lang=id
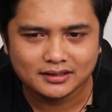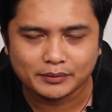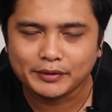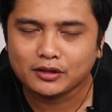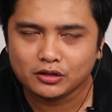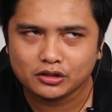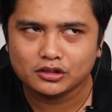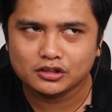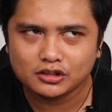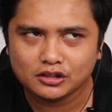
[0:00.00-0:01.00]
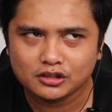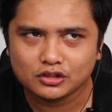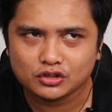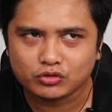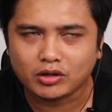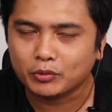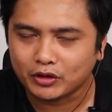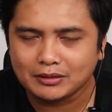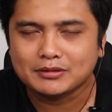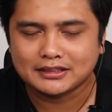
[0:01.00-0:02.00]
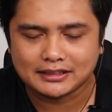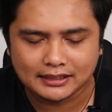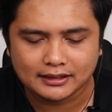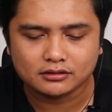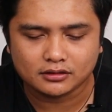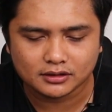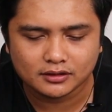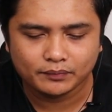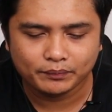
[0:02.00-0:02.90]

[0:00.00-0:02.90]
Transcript: tapi kalau suara vokalnya masih kelihatan banget